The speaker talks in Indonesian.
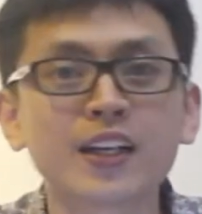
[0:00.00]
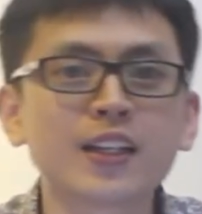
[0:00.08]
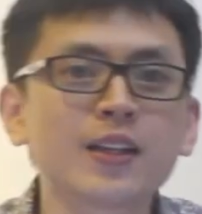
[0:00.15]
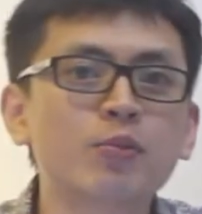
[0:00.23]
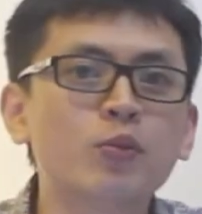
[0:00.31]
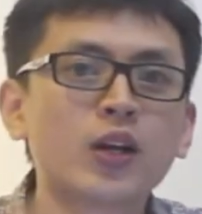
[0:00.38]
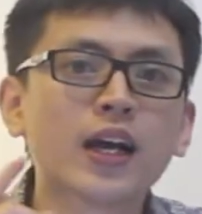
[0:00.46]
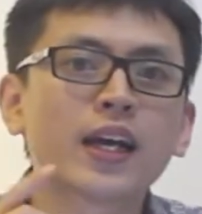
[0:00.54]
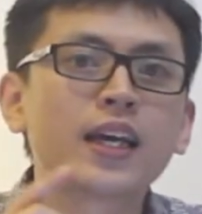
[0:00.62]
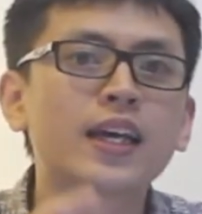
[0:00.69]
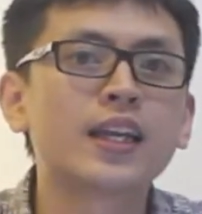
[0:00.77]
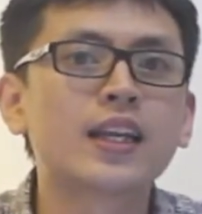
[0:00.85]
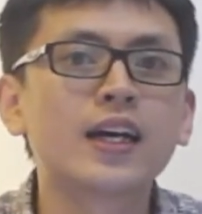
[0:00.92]
Ketemu
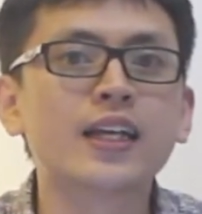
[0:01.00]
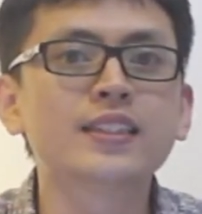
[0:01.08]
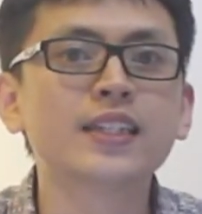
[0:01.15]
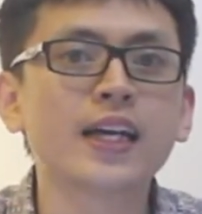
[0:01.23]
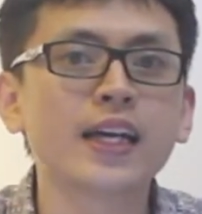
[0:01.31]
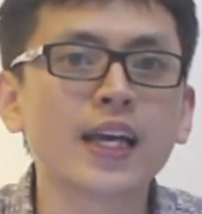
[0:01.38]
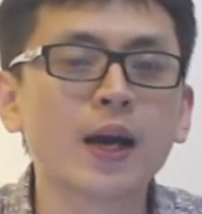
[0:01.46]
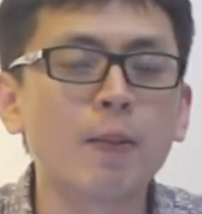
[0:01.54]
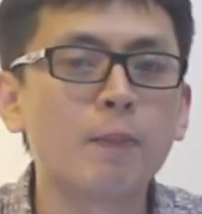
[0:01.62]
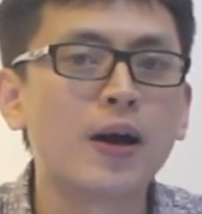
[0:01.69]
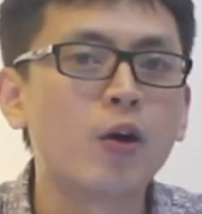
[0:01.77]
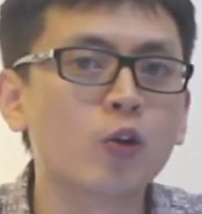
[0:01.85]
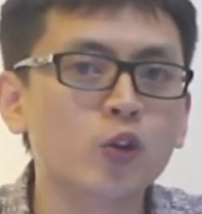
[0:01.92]
lagi dengan saya,
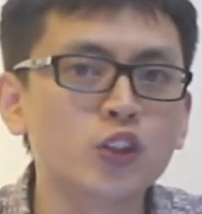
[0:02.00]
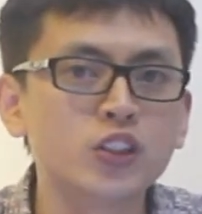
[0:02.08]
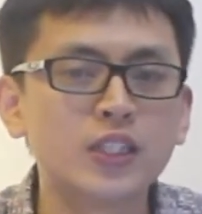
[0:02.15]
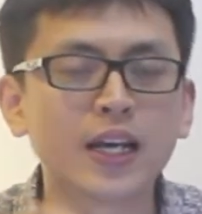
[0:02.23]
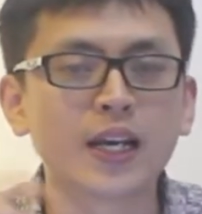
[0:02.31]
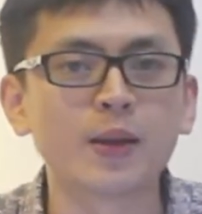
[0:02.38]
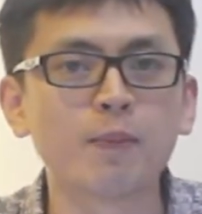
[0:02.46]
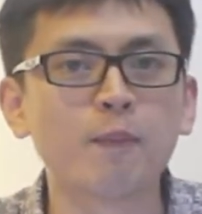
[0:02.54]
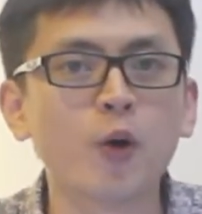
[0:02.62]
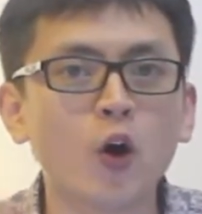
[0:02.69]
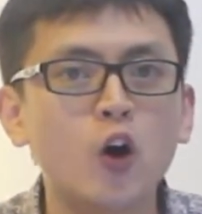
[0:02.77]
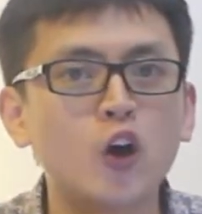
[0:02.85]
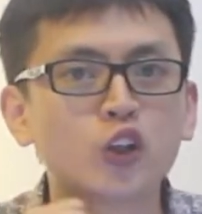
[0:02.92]
Paulus dari
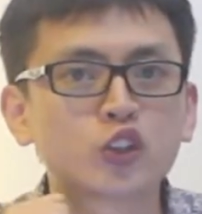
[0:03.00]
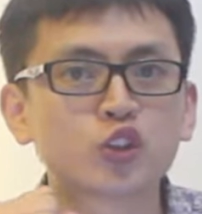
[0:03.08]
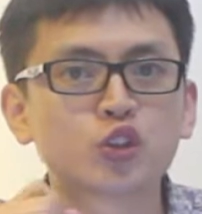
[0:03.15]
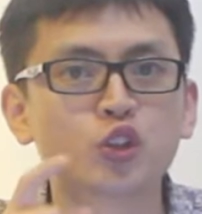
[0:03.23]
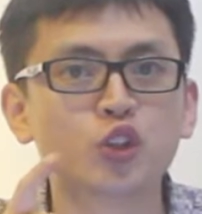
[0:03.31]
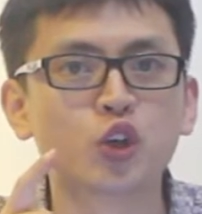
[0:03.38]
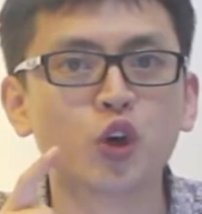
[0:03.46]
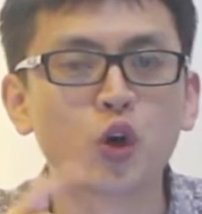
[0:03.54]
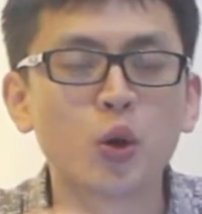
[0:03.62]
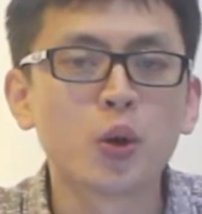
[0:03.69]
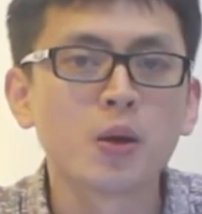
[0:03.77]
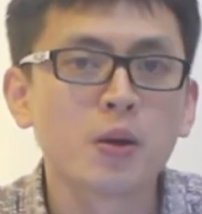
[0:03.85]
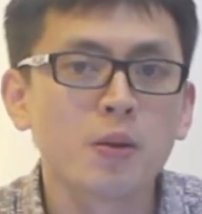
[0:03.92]
Paul Studio.
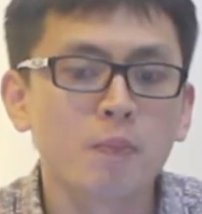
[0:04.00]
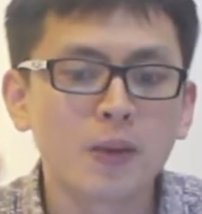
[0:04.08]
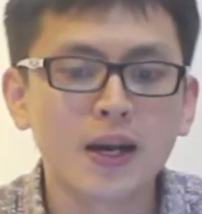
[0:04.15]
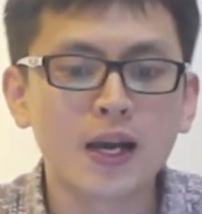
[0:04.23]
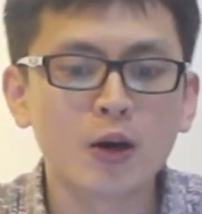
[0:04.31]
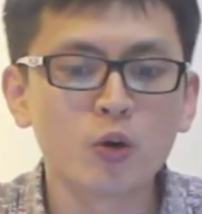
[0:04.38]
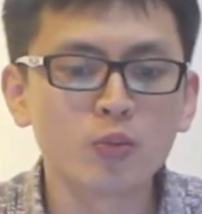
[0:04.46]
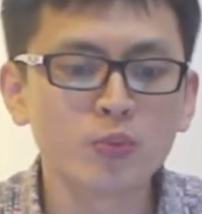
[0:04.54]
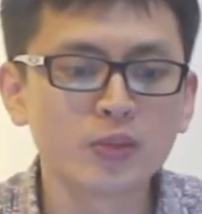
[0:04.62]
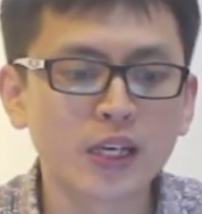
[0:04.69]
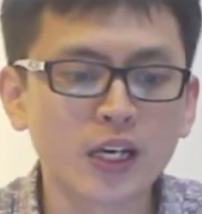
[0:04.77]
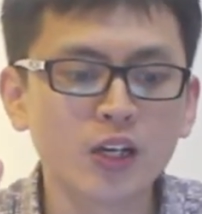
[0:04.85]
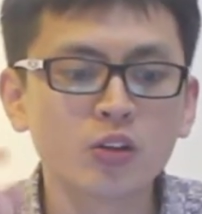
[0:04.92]
Pada
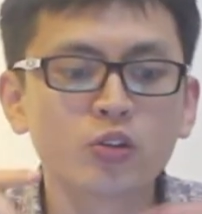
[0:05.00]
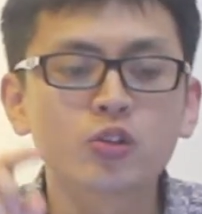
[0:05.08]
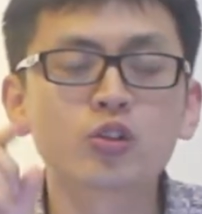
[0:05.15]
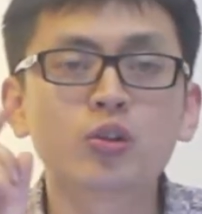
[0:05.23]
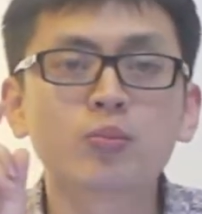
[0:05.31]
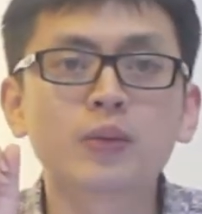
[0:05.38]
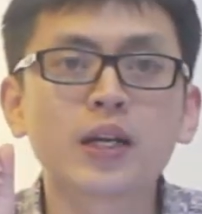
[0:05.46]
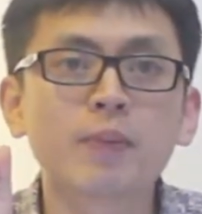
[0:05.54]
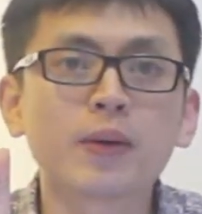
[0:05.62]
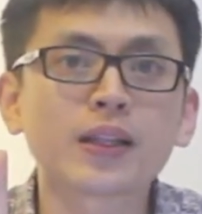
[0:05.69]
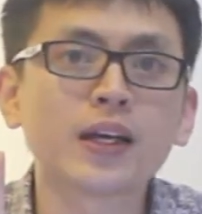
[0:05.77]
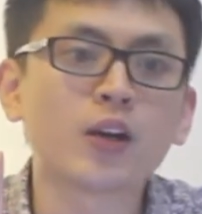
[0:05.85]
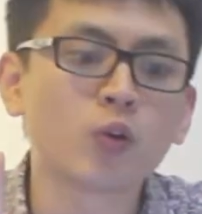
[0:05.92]
umumnya, untuk
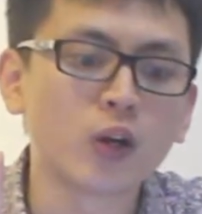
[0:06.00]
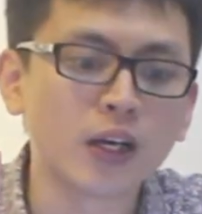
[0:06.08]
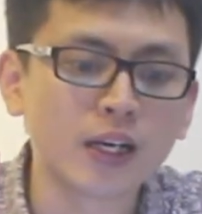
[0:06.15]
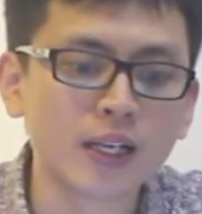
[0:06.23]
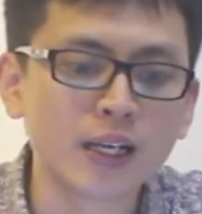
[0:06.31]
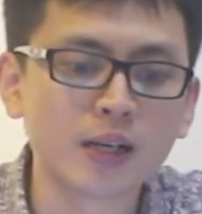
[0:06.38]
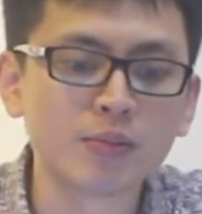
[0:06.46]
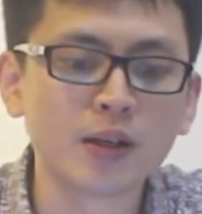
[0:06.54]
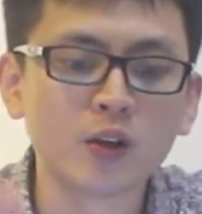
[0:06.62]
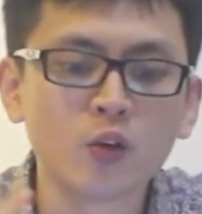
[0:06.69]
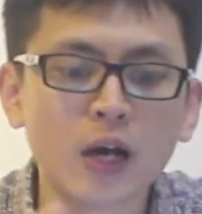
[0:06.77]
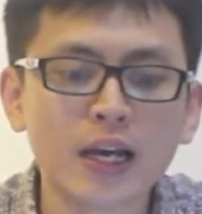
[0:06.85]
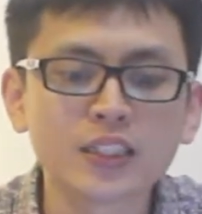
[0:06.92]
mendapatkan ruangan yang
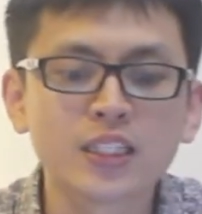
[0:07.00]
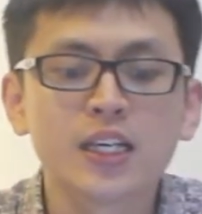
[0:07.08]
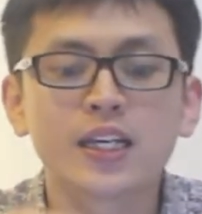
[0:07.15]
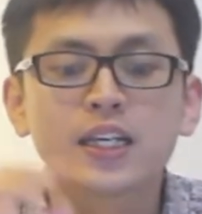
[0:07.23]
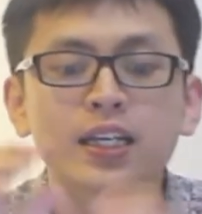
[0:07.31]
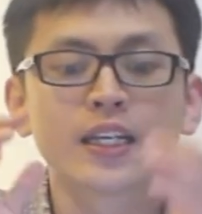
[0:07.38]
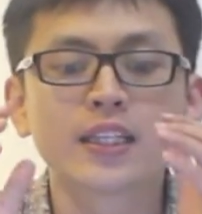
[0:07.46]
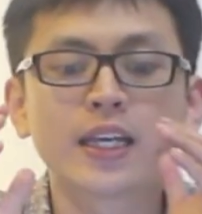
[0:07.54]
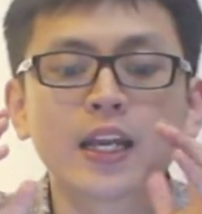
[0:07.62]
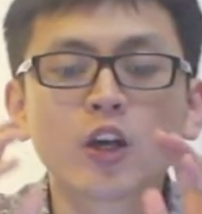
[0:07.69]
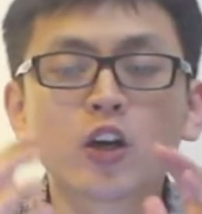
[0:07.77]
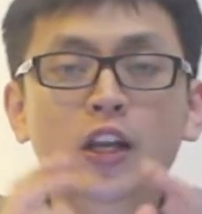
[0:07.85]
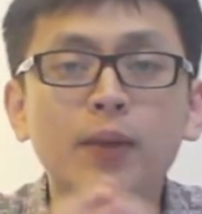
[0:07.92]
lebih luas,
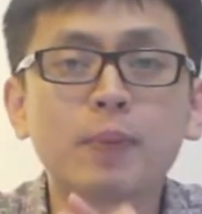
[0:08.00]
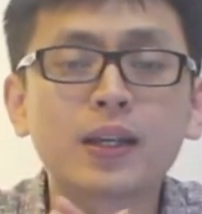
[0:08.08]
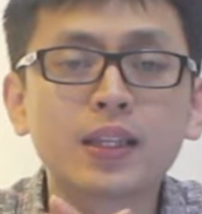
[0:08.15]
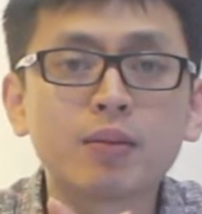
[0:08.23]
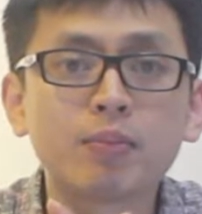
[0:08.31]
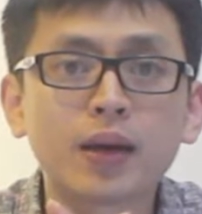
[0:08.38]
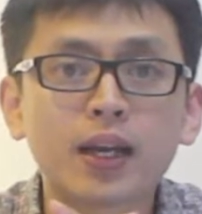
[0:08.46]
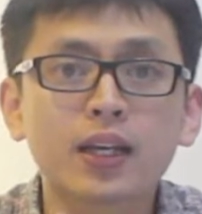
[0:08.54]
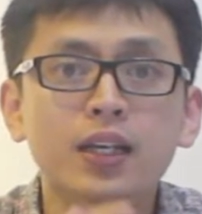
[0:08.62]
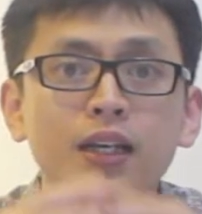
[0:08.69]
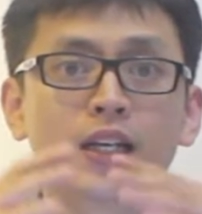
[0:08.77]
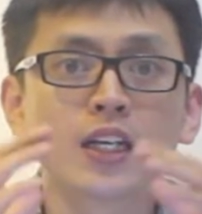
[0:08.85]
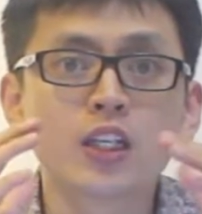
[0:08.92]
interior
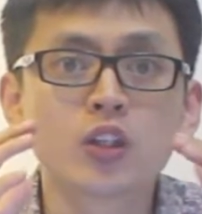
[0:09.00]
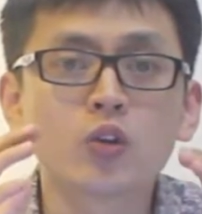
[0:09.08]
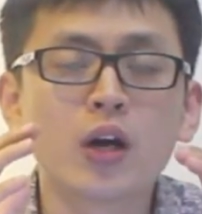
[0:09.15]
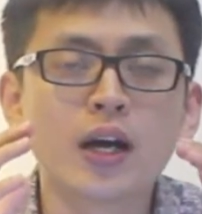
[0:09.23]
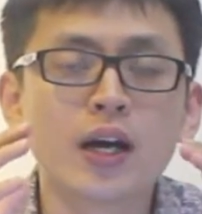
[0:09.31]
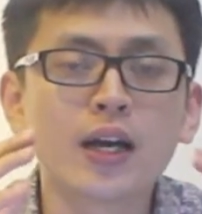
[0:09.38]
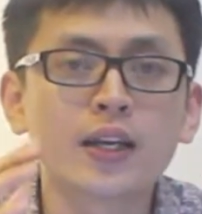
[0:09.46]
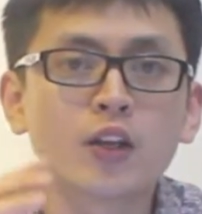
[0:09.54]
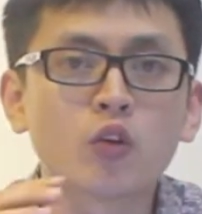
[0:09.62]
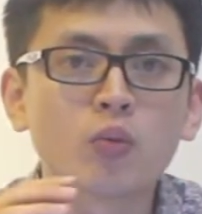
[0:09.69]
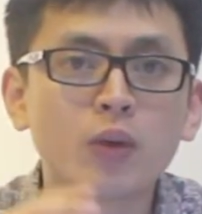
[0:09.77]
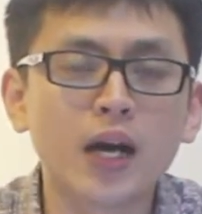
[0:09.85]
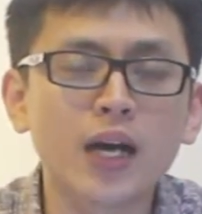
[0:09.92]
apartemen itu akan
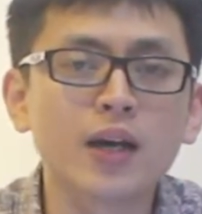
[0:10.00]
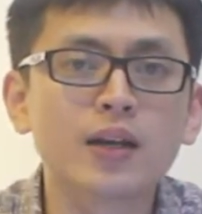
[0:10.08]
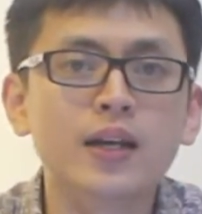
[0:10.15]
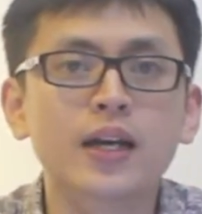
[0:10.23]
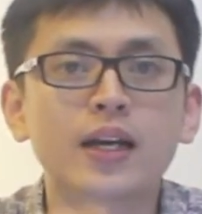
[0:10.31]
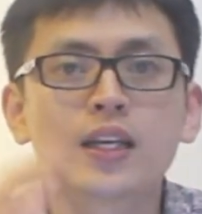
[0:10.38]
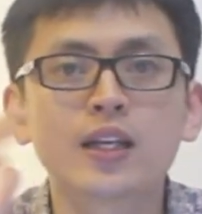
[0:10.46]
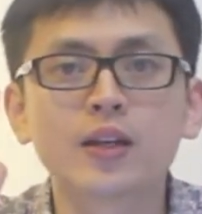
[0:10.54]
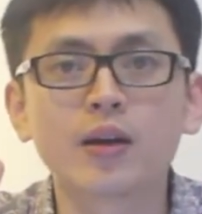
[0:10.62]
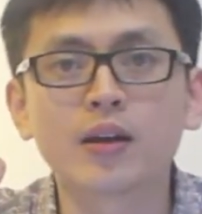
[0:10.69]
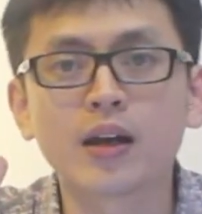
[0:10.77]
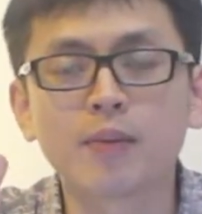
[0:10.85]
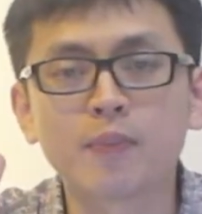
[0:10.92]
dirubah
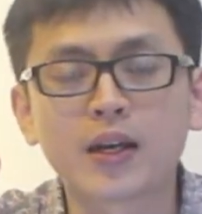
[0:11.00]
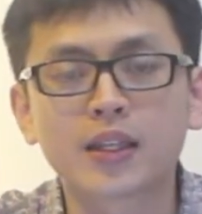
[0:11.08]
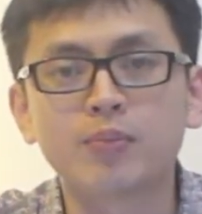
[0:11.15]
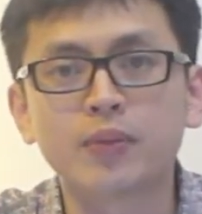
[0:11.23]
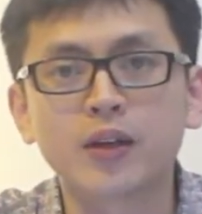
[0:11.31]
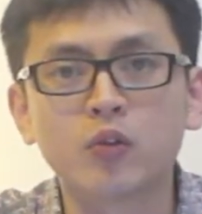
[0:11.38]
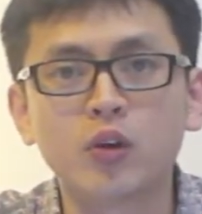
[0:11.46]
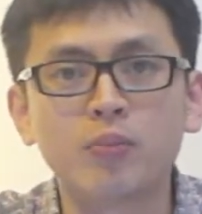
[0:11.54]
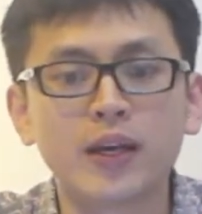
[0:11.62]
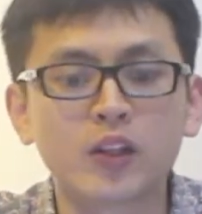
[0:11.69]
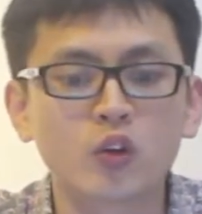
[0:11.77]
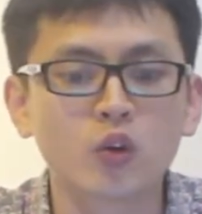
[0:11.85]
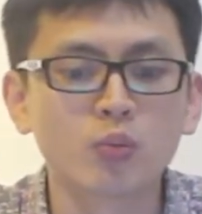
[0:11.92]
dari apartemen 2
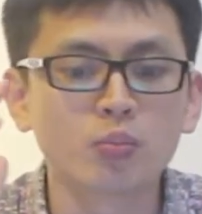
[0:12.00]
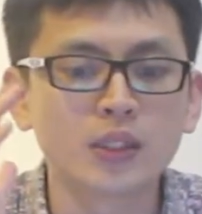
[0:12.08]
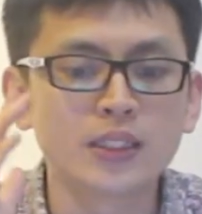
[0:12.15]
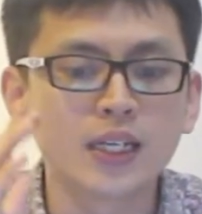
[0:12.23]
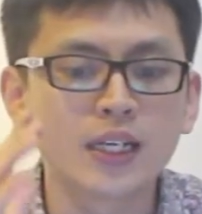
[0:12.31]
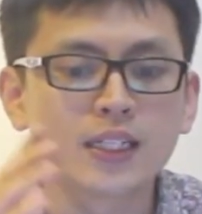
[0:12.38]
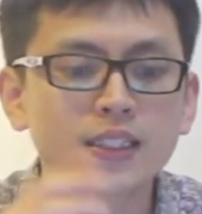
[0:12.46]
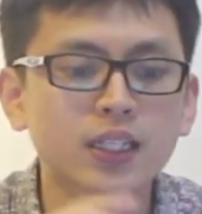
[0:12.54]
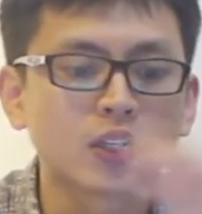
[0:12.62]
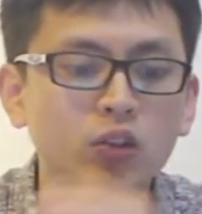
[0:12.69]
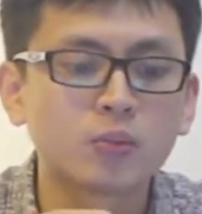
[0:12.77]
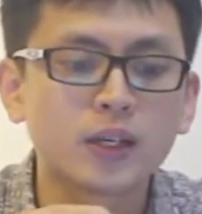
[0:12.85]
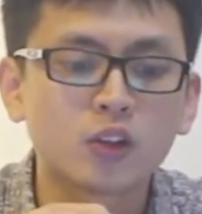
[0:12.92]
bedroom menjadi
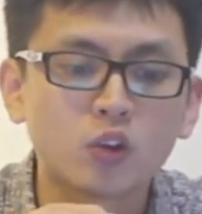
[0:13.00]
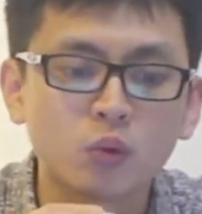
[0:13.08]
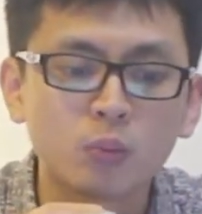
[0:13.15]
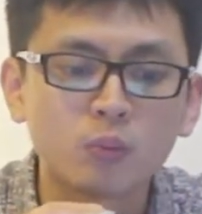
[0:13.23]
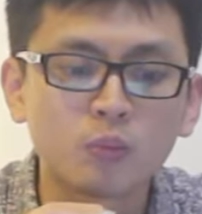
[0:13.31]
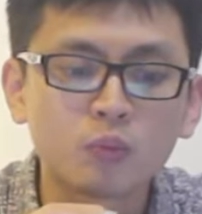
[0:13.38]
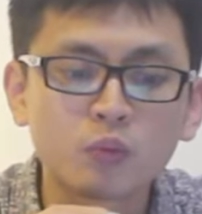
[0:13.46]
satu bedroom.